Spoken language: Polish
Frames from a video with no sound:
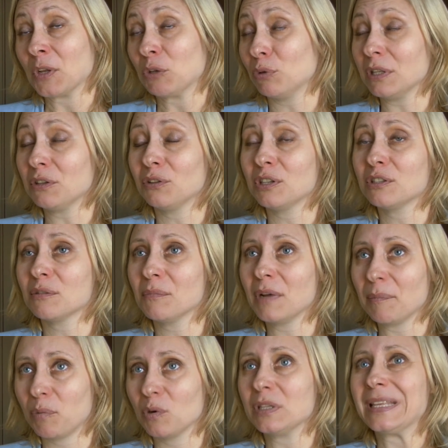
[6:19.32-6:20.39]
które dotyczą
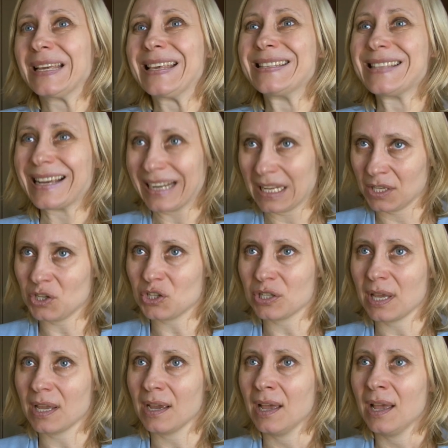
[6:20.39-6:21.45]
polityki
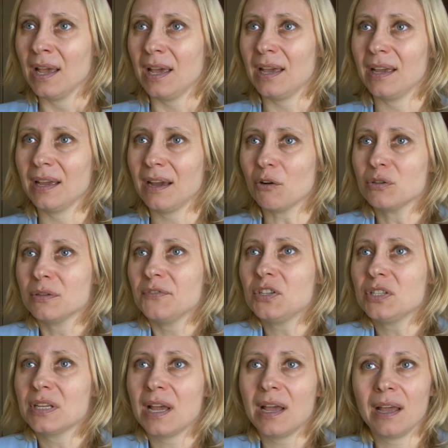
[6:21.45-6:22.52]
zagranicznej. E,
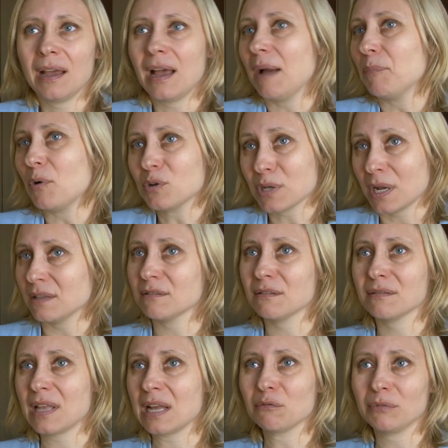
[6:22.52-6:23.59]
oczywiście e, Polska nie
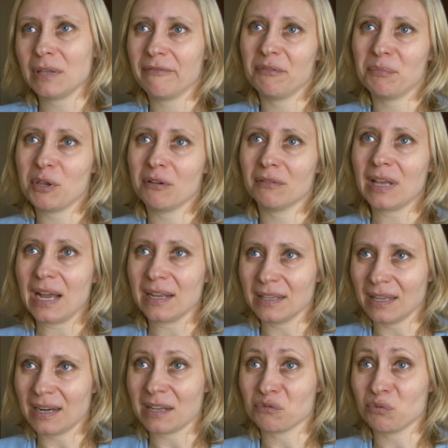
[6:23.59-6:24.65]
została tutaj wymieniona
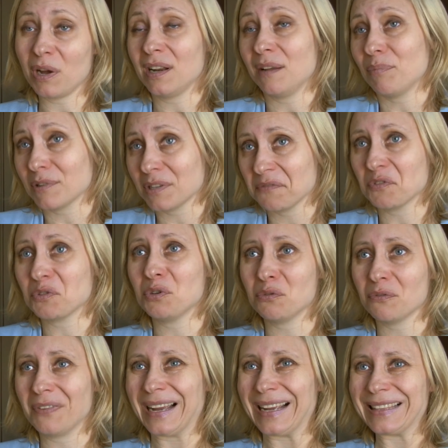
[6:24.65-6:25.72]
ani razu, ale proszę zwrócić
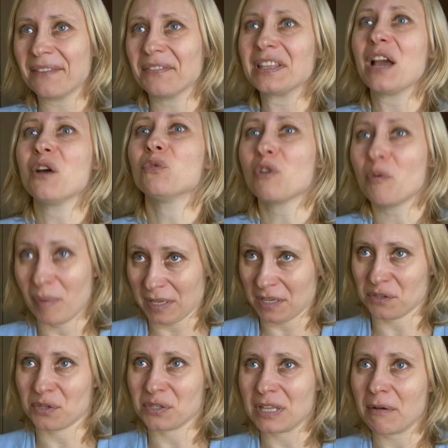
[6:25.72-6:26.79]
uwagę, nawet Europa
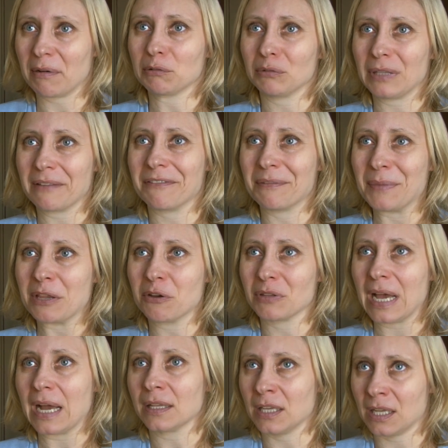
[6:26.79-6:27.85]
nie została tutaj
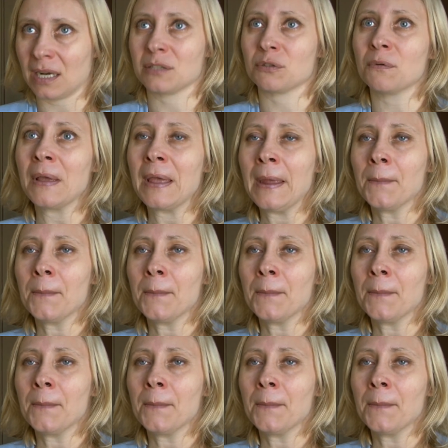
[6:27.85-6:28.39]
wymieniona ani razu,